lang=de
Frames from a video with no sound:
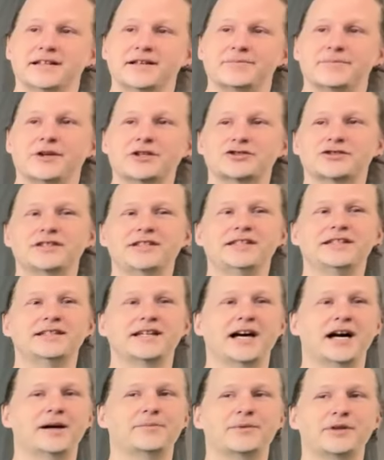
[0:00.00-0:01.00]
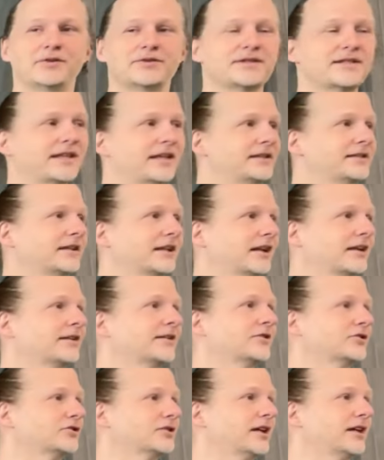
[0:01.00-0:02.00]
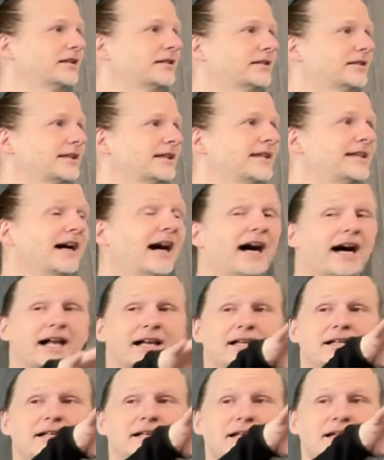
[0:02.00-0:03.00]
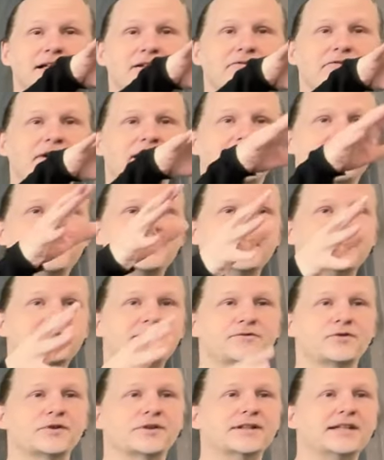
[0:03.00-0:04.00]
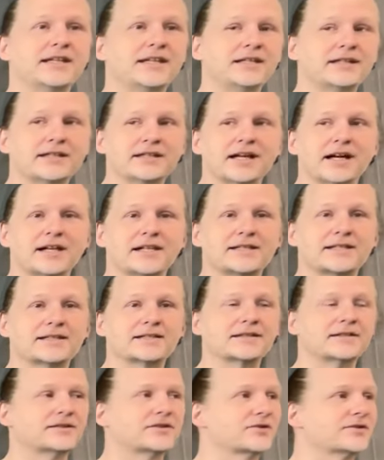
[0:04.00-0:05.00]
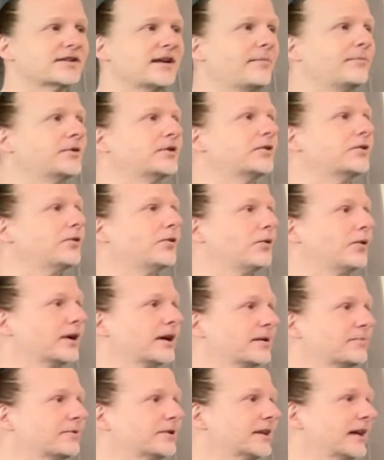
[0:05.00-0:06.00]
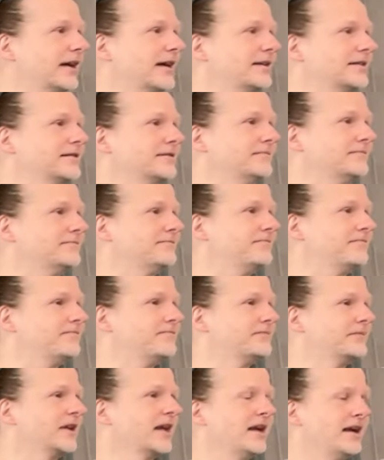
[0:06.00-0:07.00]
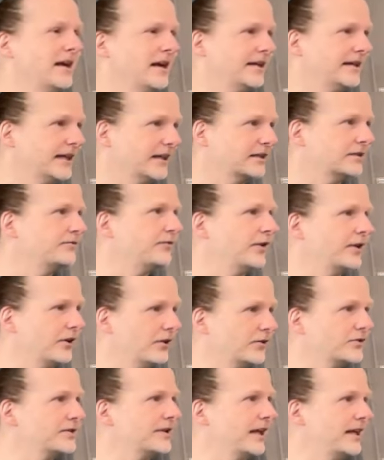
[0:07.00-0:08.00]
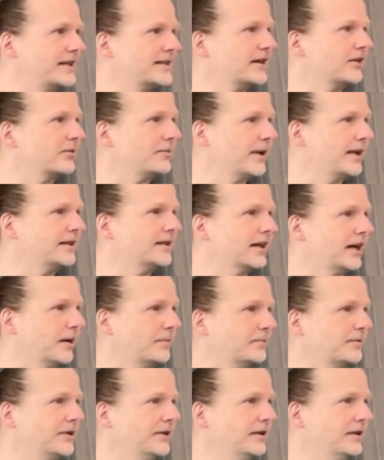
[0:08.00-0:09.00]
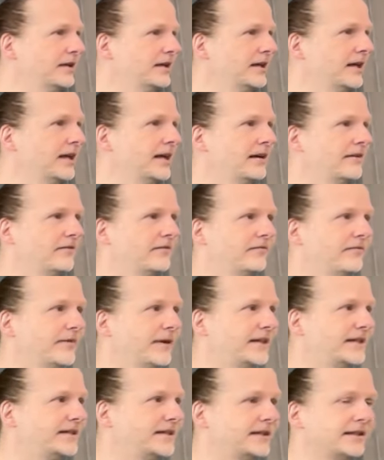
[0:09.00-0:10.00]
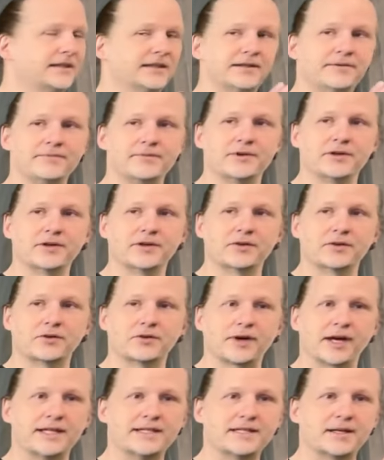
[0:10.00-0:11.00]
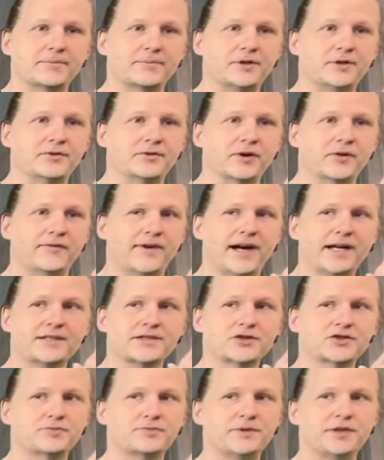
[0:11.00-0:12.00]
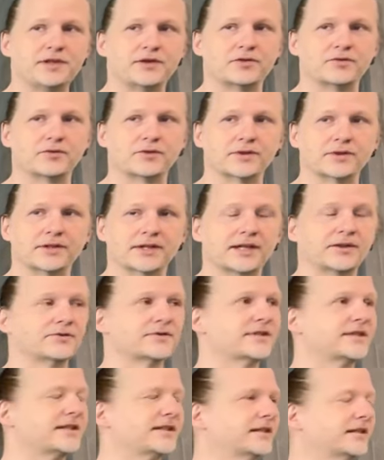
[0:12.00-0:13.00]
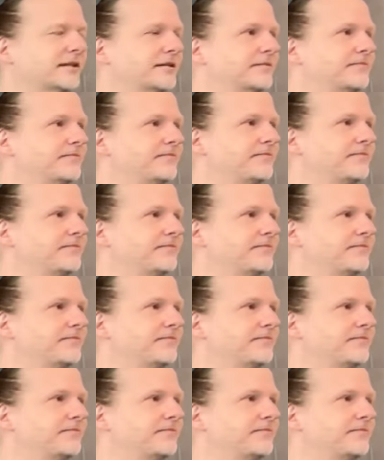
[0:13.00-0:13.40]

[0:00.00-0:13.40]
Maschinen A, B und C hintereinander geschaltet, egal welche ich von denen als zusammengehörig betrachte. Ihr hattet vorhin auch so ein ähnliches Argument gehabt, ne? Wenn ich die Konkurrenzabbildung auf Achsenspiegelungen reduziere,